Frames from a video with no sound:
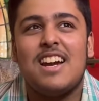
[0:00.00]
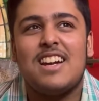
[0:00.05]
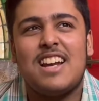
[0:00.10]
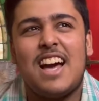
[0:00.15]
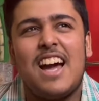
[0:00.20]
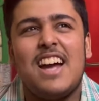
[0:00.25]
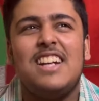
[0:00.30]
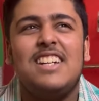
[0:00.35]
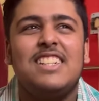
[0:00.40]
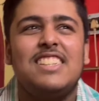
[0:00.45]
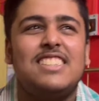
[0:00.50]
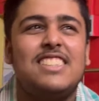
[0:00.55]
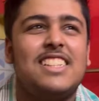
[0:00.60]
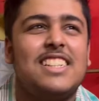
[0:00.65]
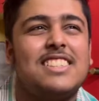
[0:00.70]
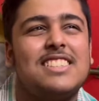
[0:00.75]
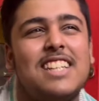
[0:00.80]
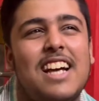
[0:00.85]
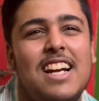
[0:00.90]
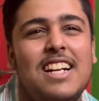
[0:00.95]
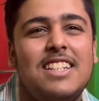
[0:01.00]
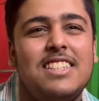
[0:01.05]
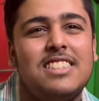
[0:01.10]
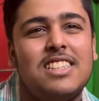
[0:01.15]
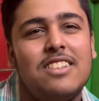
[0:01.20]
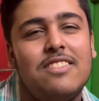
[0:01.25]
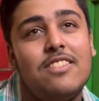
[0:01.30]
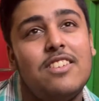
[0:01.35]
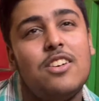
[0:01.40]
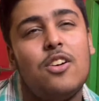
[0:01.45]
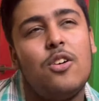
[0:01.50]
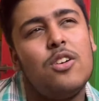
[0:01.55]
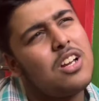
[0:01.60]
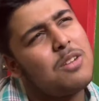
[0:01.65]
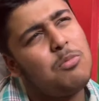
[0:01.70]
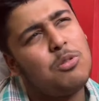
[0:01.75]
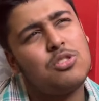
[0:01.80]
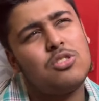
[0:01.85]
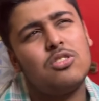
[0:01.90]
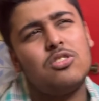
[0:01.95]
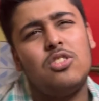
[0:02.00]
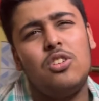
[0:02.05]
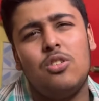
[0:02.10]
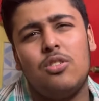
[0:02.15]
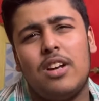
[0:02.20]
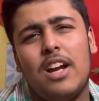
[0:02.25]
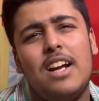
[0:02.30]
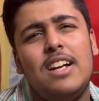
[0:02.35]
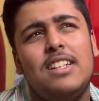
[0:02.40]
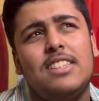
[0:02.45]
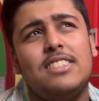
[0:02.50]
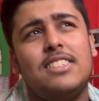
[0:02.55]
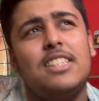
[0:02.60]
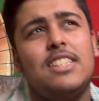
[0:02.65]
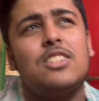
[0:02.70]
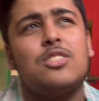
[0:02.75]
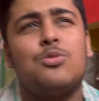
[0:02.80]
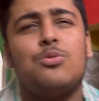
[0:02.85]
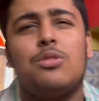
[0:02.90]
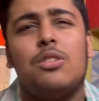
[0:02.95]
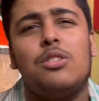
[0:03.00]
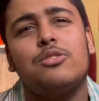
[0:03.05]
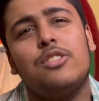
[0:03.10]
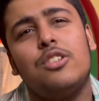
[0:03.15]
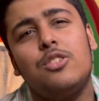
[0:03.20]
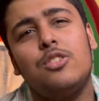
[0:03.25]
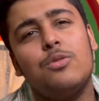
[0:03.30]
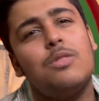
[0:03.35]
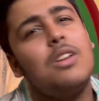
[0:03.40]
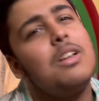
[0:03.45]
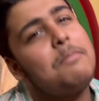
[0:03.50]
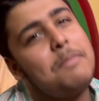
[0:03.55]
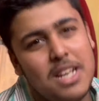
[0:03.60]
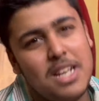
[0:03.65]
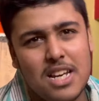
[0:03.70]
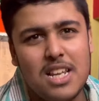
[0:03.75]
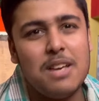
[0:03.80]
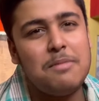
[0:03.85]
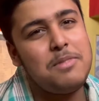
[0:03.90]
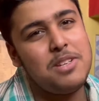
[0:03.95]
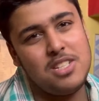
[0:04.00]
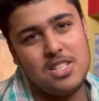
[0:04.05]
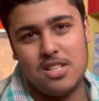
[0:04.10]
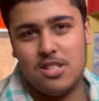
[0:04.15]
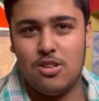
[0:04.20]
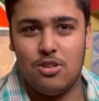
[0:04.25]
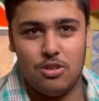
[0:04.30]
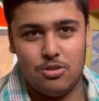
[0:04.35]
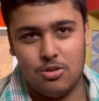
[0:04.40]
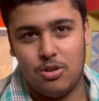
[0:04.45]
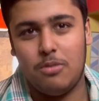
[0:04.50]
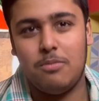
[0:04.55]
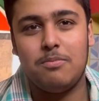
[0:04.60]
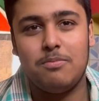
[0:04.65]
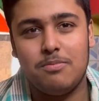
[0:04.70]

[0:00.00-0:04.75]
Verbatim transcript: নাইনটি সিক্স নাইনটি সেভেন অনেক বছর ছিল নাইনটি সিক্স টু থাউজেন্ড টু মিলিয়ে মিশিয়ে ছিল সব